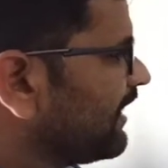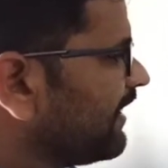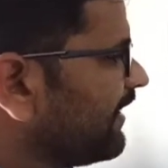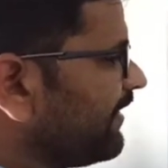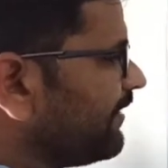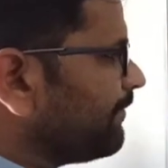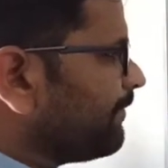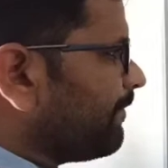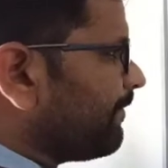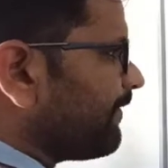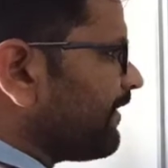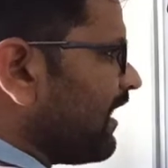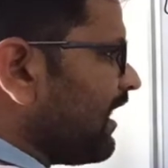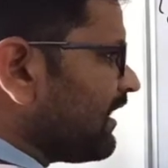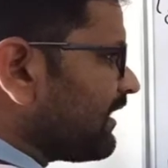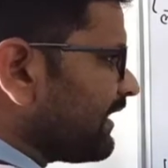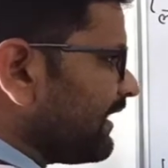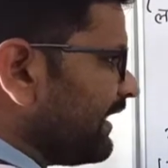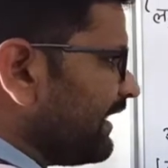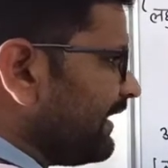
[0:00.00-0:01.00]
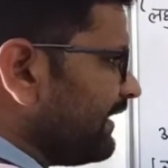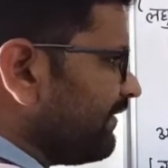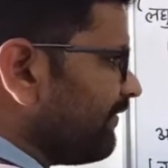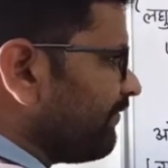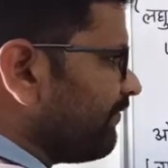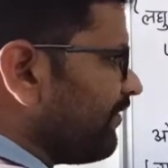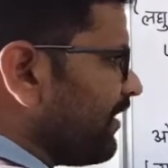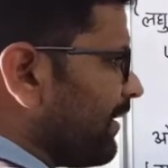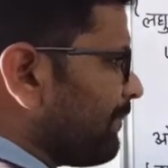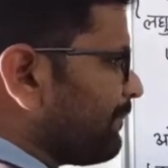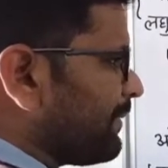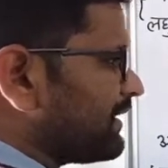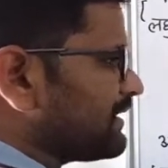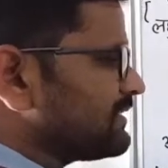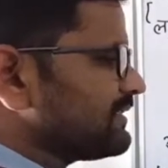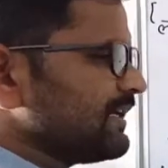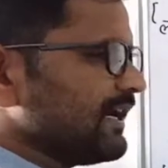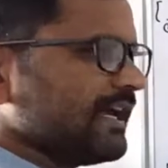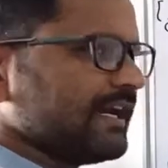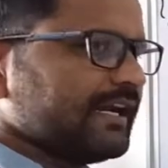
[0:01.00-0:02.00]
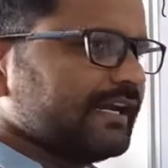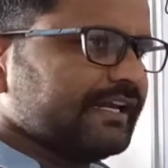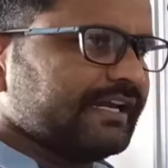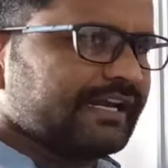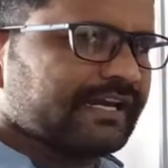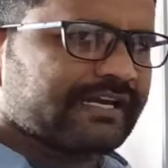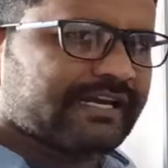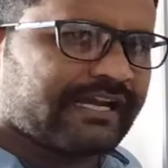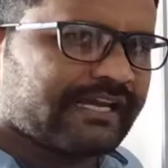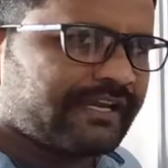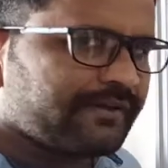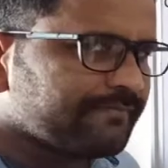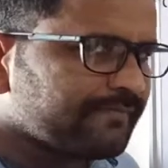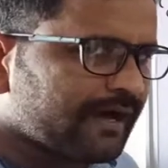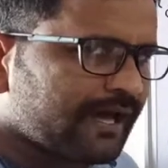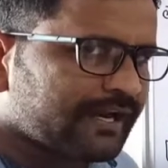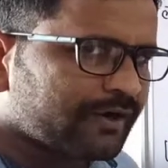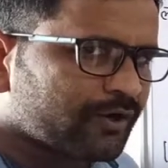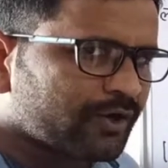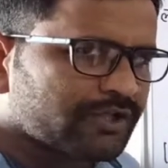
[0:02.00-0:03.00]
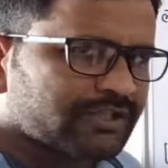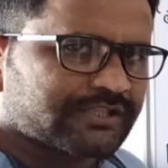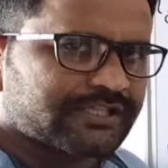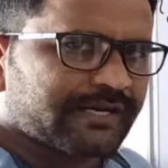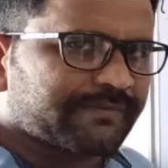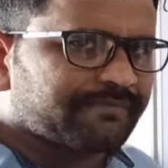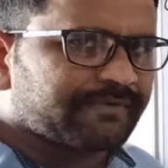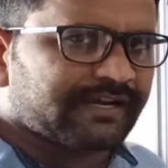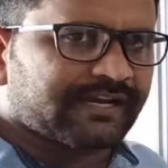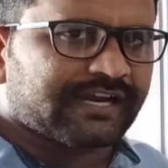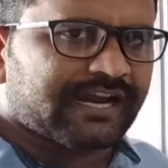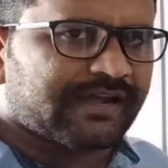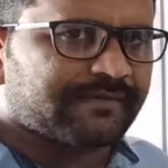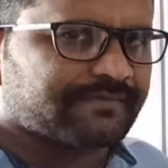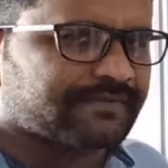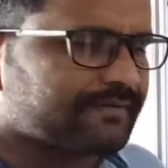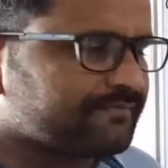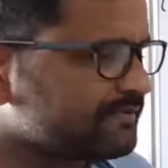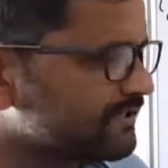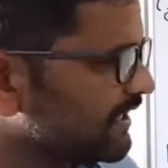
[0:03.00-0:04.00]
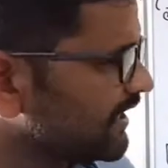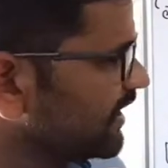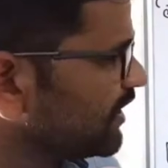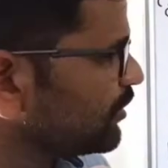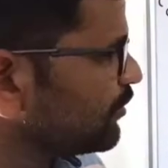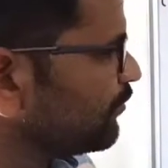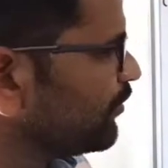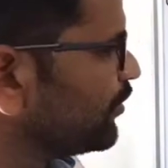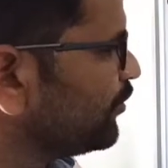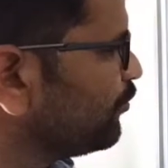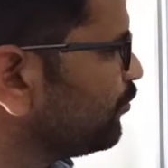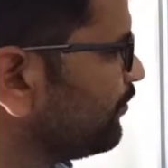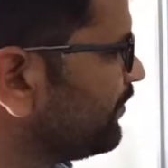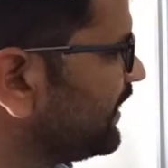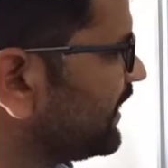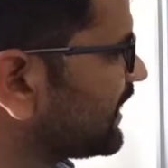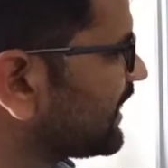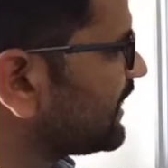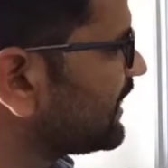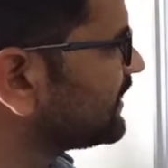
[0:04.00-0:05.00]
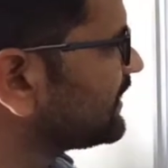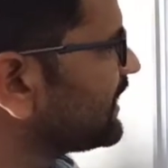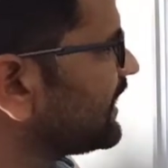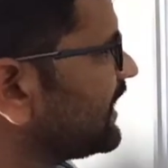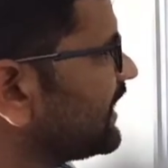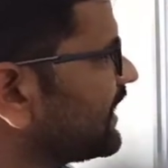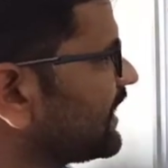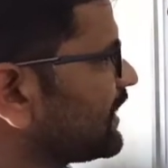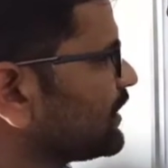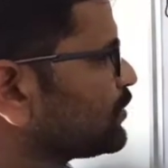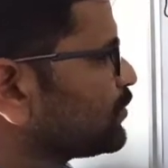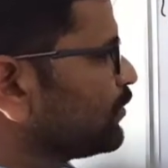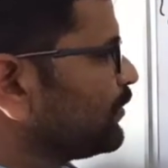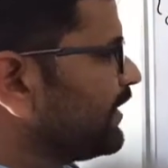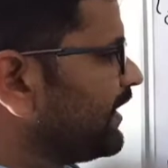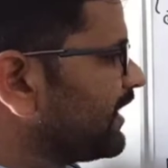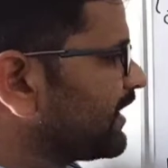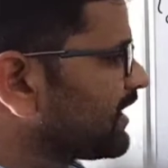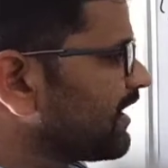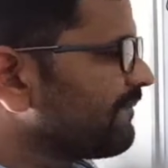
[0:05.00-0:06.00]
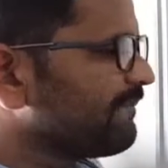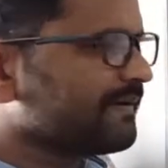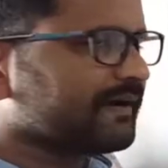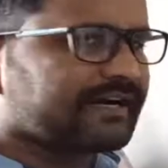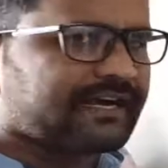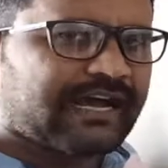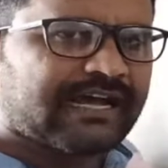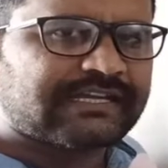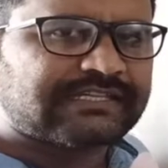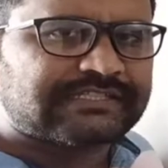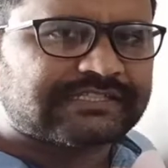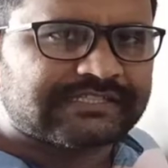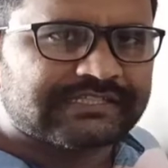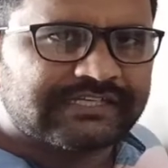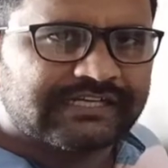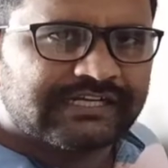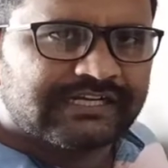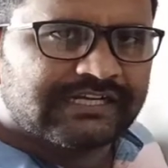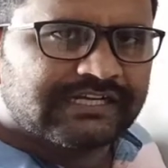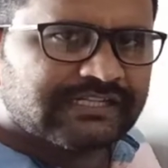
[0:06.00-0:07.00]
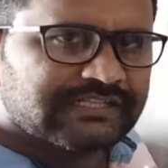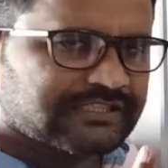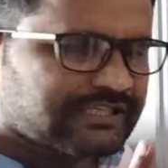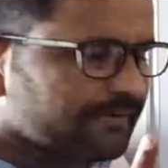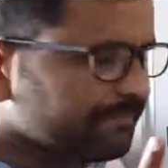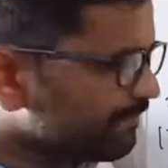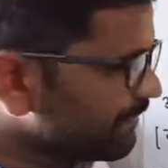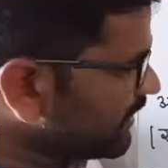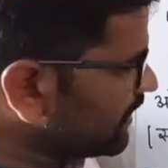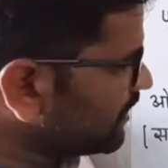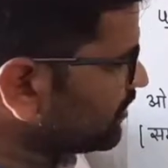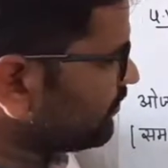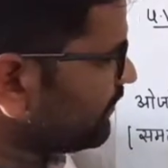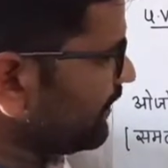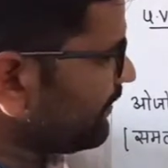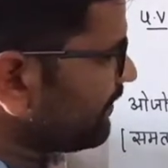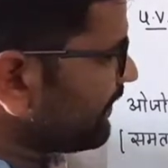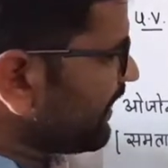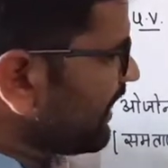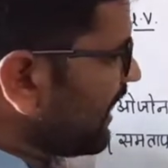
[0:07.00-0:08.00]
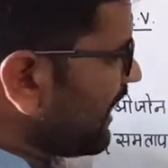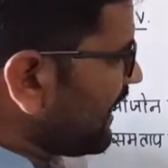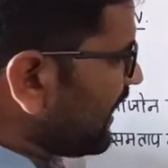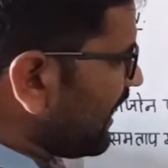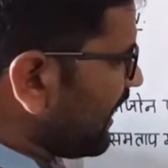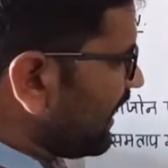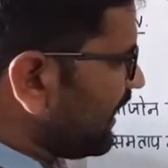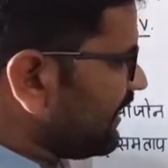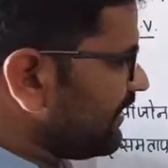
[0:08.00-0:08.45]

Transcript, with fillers: इंफ्रारेड वापस जा रही है कई बार कॉन्सेप्ट अगर आप समझेंगे तो वो यूं भी कहते हैं कि सूर्य का प्रकाश जब पृथ्वी पर आया